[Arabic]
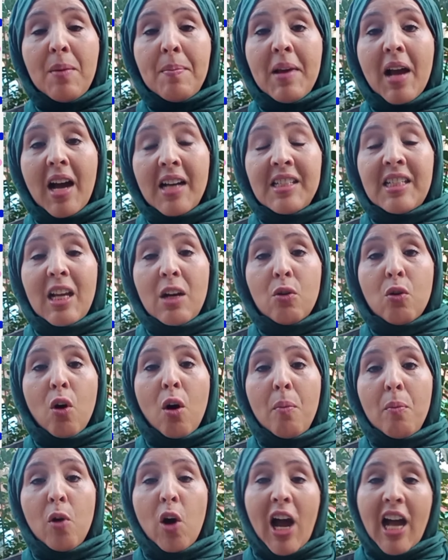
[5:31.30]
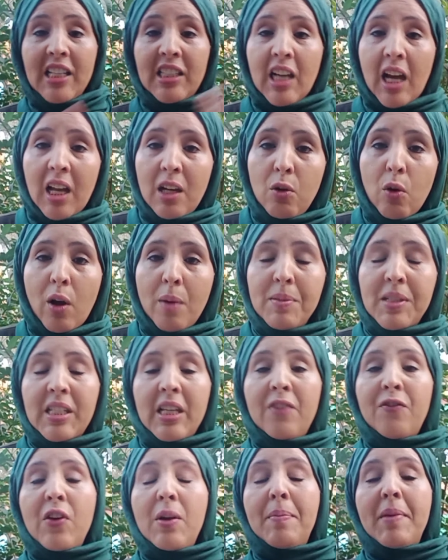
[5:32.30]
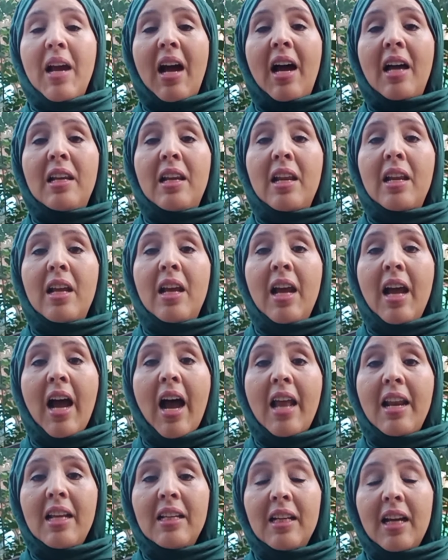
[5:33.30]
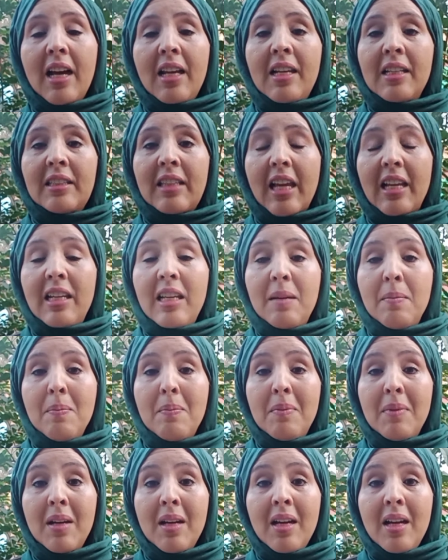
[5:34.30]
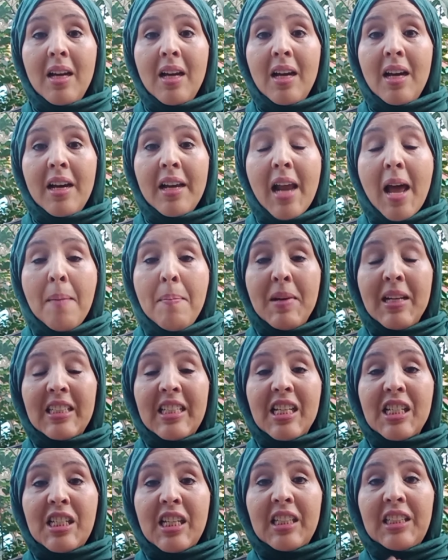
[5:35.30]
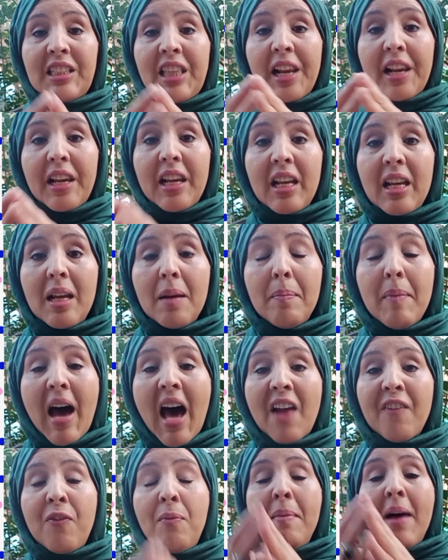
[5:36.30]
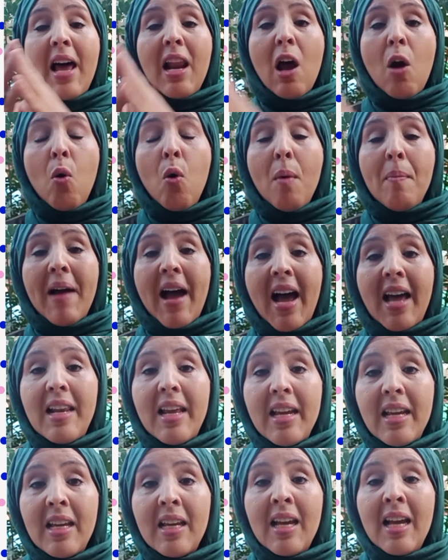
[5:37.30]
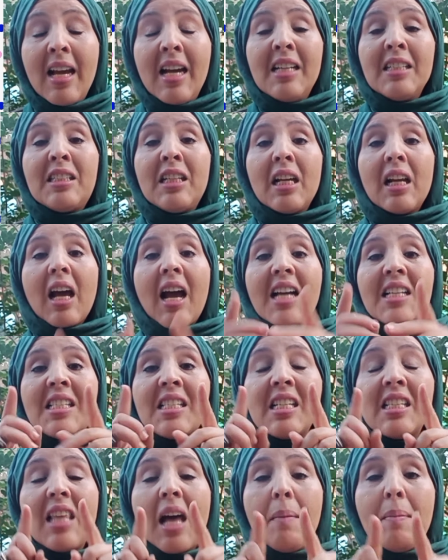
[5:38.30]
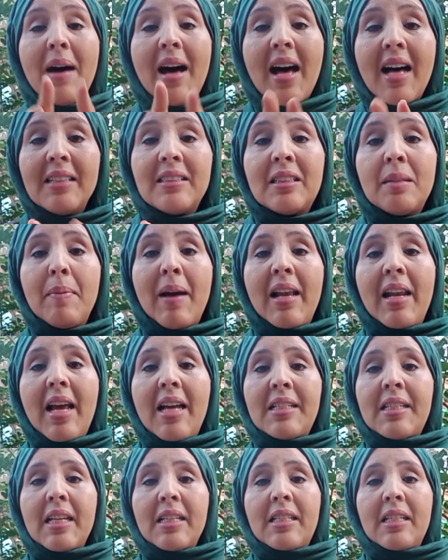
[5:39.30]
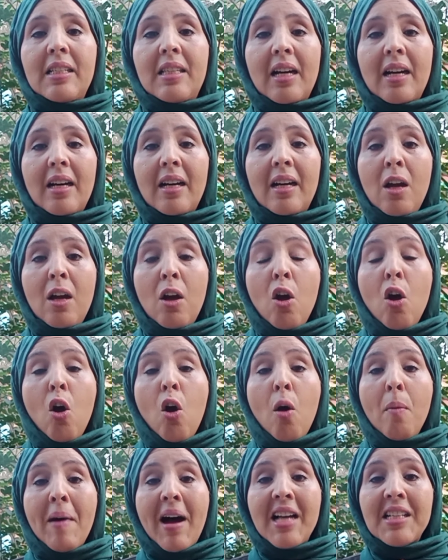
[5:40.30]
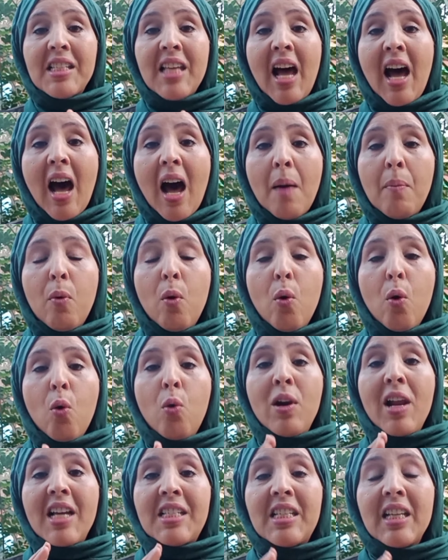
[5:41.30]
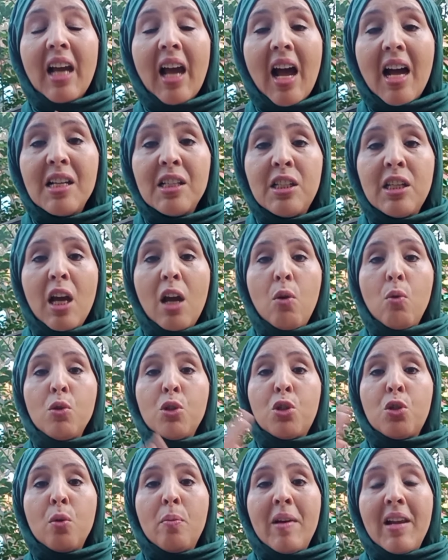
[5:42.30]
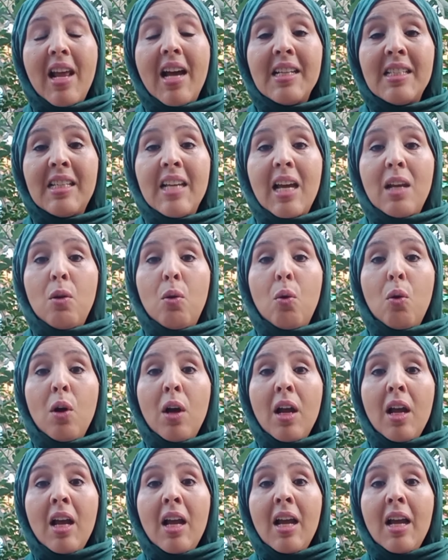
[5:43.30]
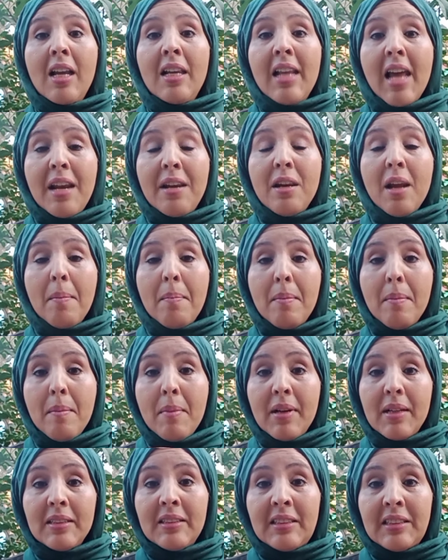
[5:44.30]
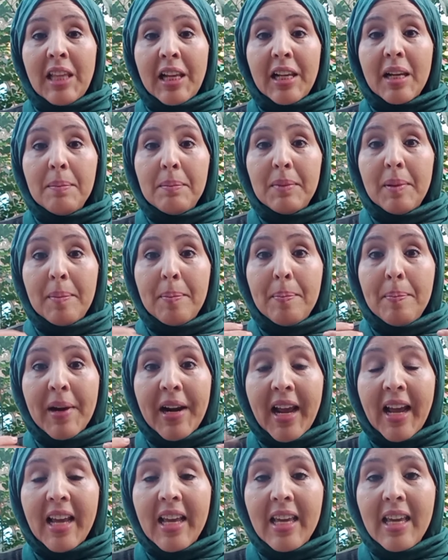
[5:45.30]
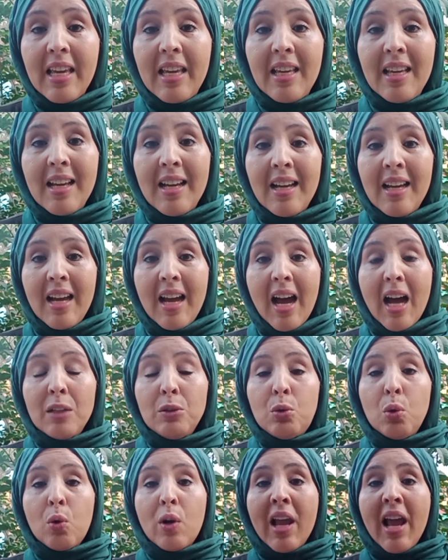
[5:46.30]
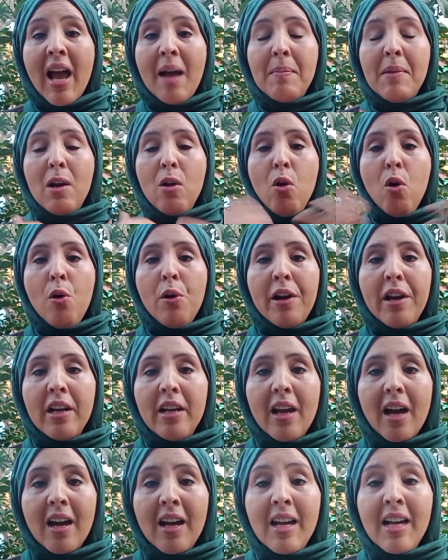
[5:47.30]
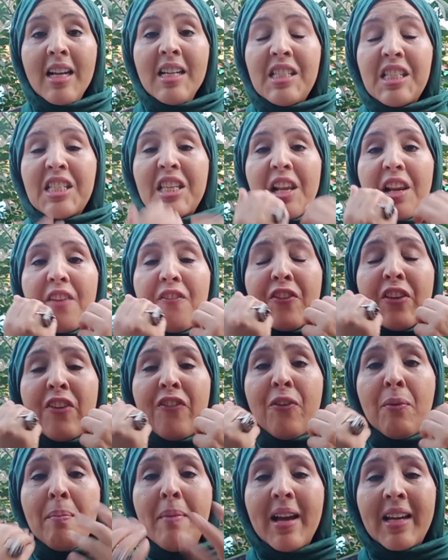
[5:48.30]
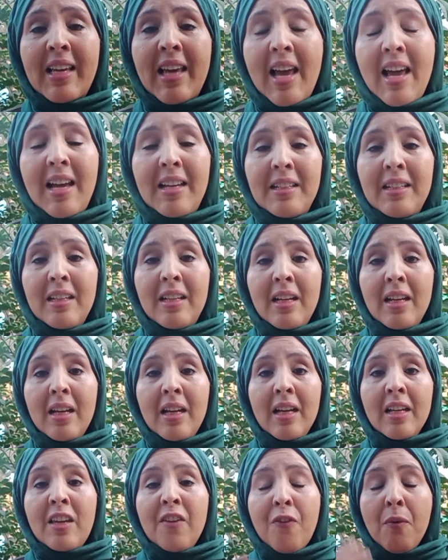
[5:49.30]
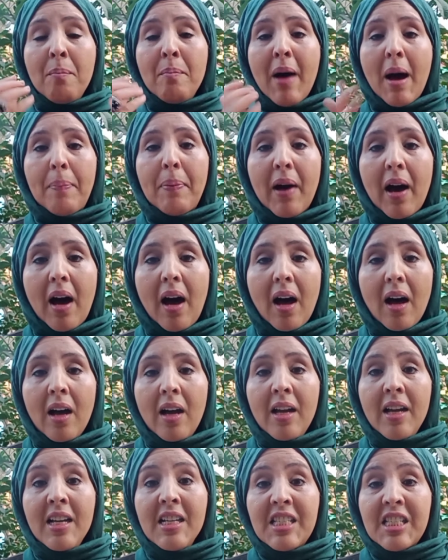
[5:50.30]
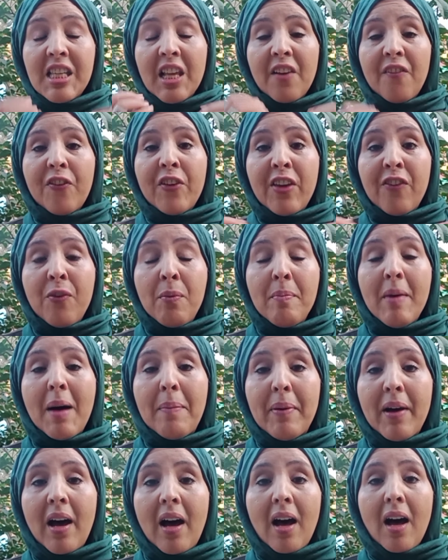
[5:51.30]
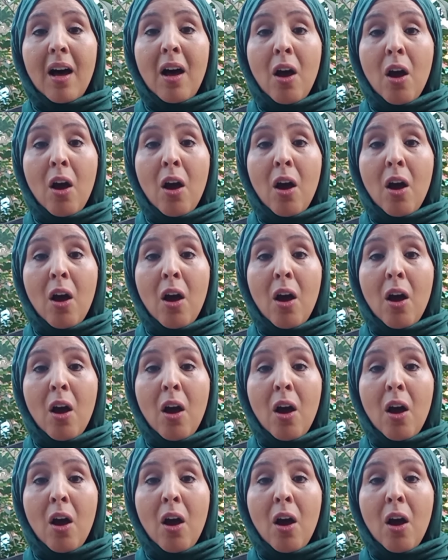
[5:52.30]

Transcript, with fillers: 50% ديالكم وعاد خلو 50% على على على التعليم راه ملي تيجي الدري ما عرف ما له وما عليه تيلقى الصدامات مع الاساتذه ومع صحابه والاصدقاء ديالو والزملاء ديالو لان الدري مرخي عنده كامل الحريه يتصرف كيف ما كان كيف ما بغى يتصرف كيف ما بغى